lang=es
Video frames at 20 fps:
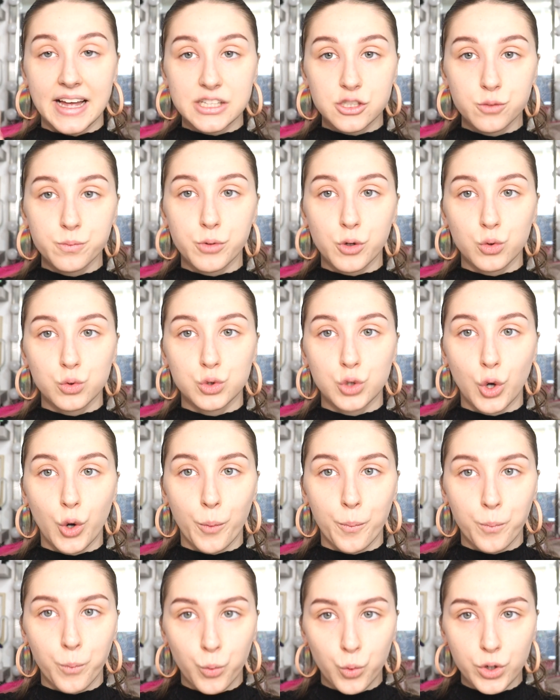Es un
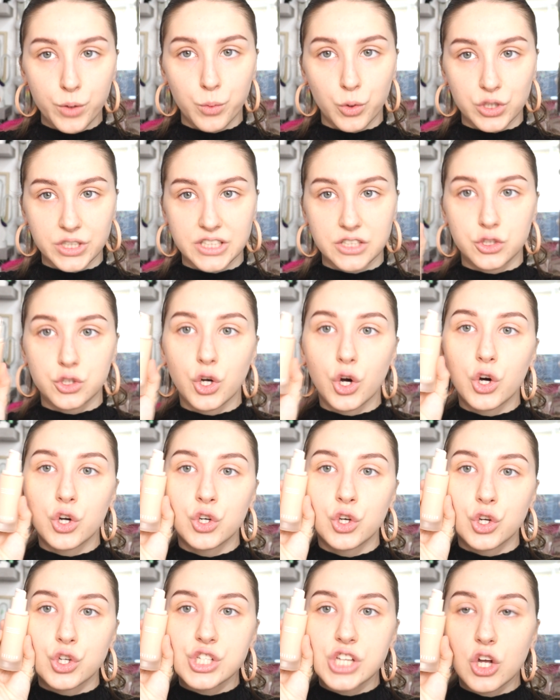producto muy bonito,
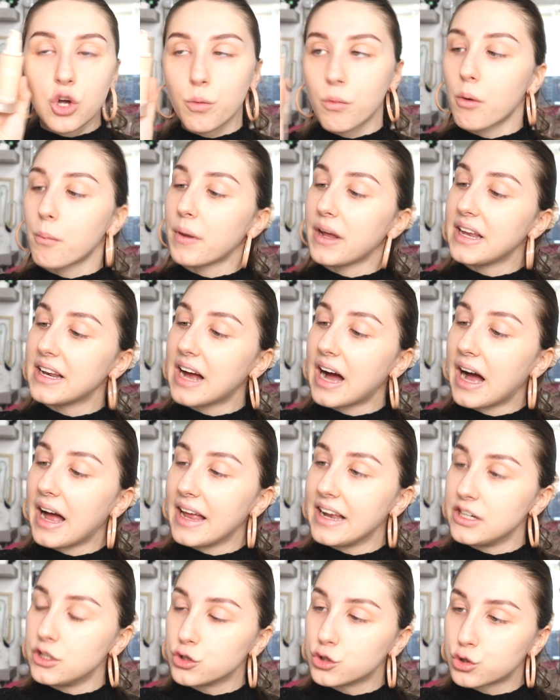no sé cómo me irá
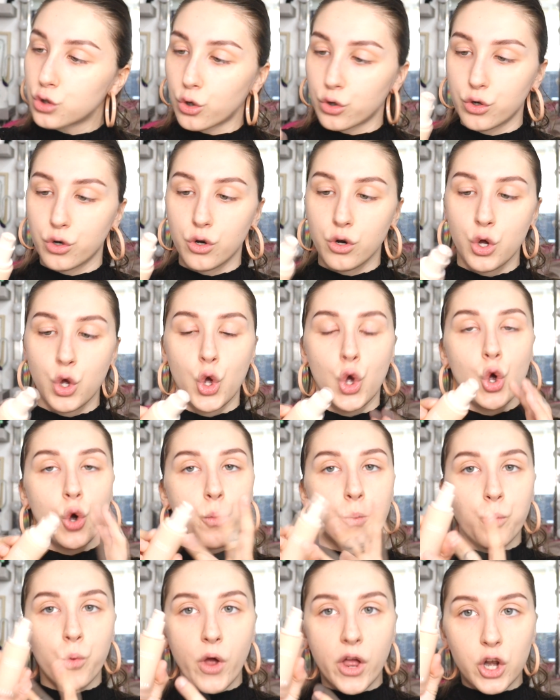el tono,
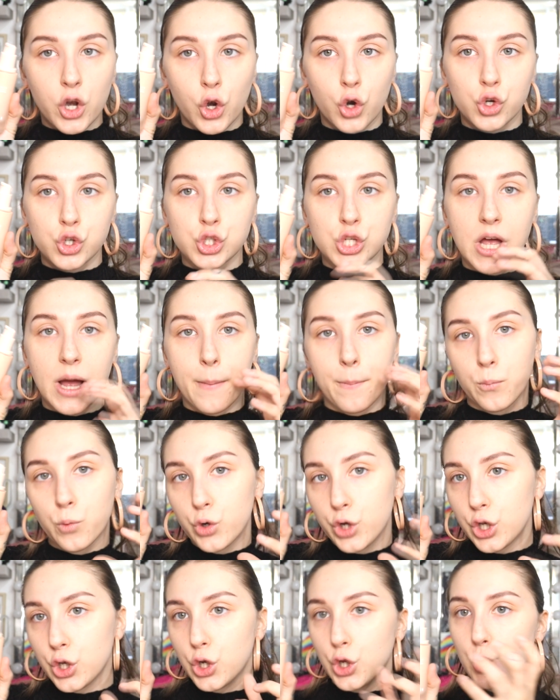muy rosa,
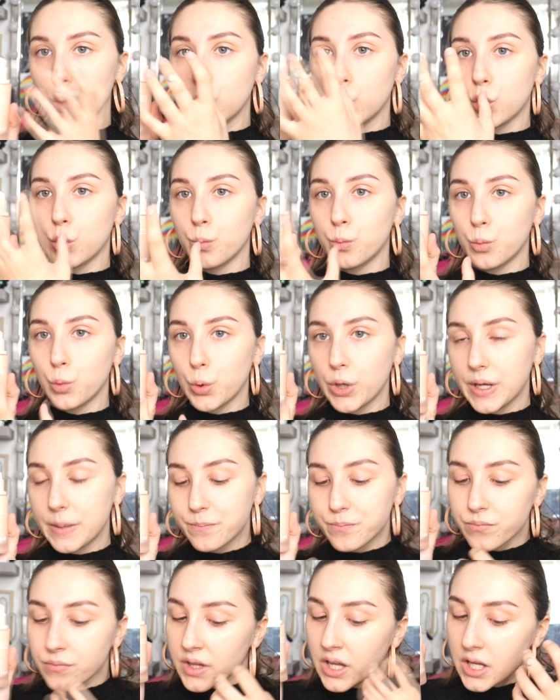muy nude, muy...